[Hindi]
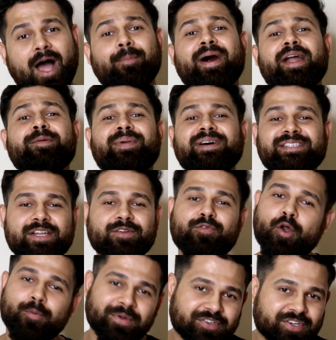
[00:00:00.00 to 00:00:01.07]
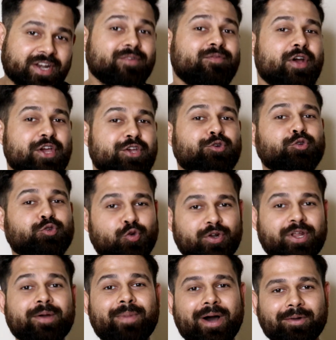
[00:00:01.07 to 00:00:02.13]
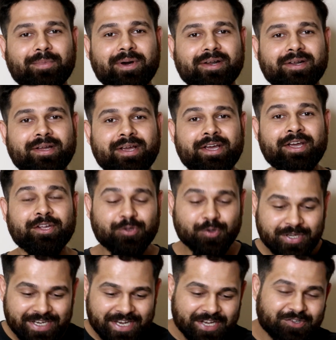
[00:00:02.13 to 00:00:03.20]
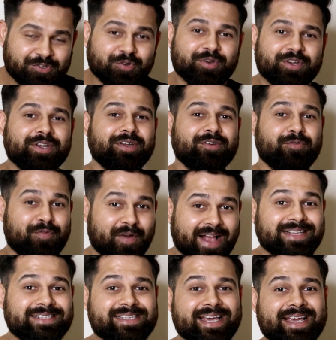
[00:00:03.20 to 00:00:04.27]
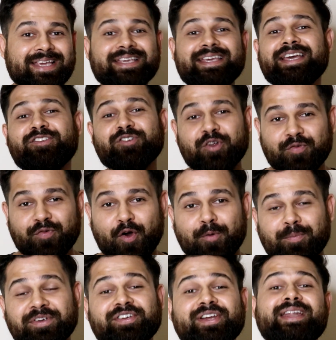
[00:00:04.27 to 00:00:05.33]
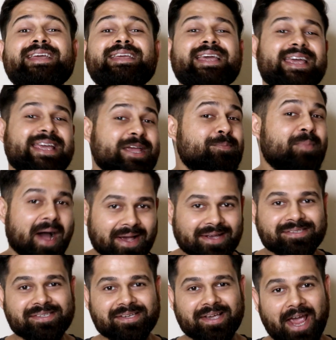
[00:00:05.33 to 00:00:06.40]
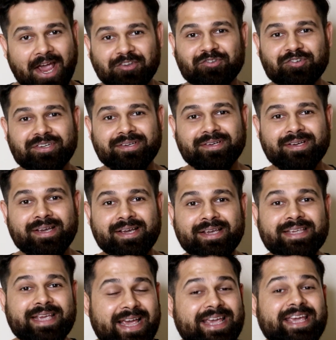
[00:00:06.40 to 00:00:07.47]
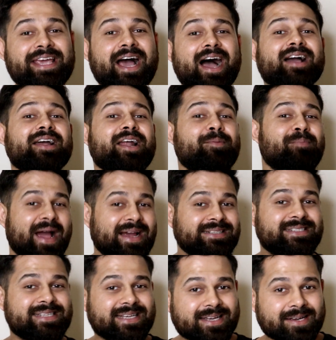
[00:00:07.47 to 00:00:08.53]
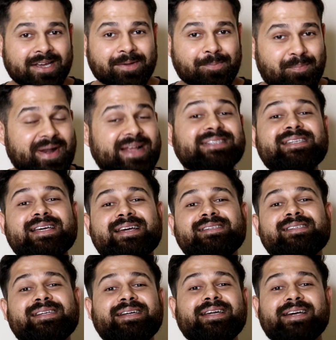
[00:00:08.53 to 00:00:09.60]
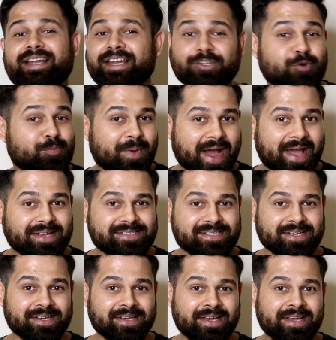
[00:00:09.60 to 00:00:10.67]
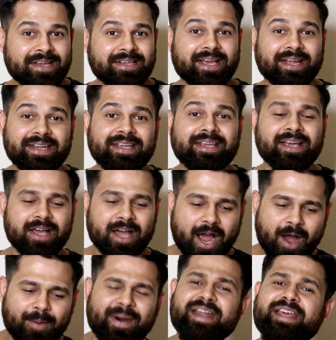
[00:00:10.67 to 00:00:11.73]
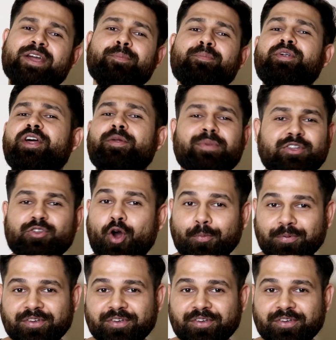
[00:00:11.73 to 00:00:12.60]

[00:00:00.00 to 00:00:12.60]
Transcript: हमारे पास इन्फॉर्मेशन है वही यूज़ हो रही है बार बार तो ये जो फाइल्स हैं ये जो इन्फॉर्मेशन है ये ही बायस है एक्चुअली यही अगर हम माइंड से ब्रेन से कंसिडर करें तो बायस है यानी हमारे कंप्यूटर में तो